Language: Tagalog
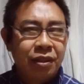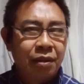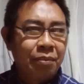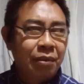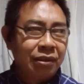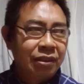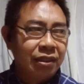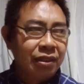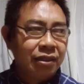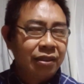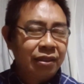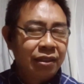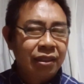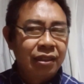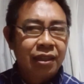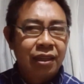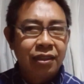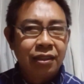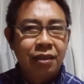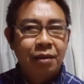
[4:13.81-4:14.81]
na
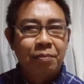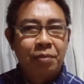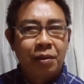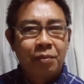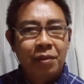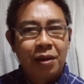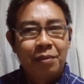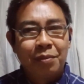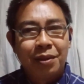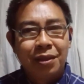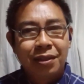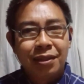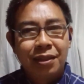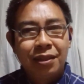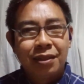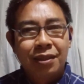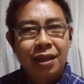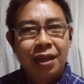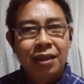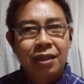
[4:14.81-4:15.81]
masinsinan sa
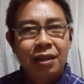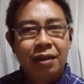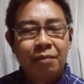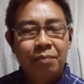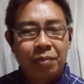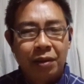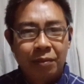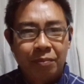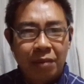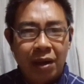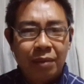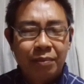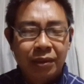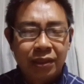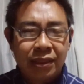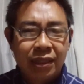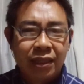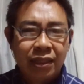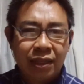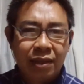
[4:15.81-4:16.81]
pamamagitan ng
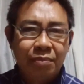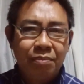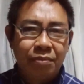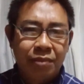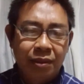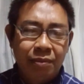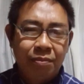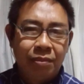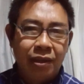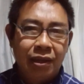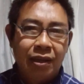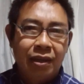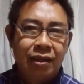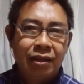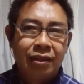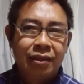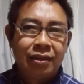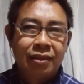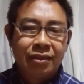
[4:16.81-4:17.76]
pagbabasa ng Biblia.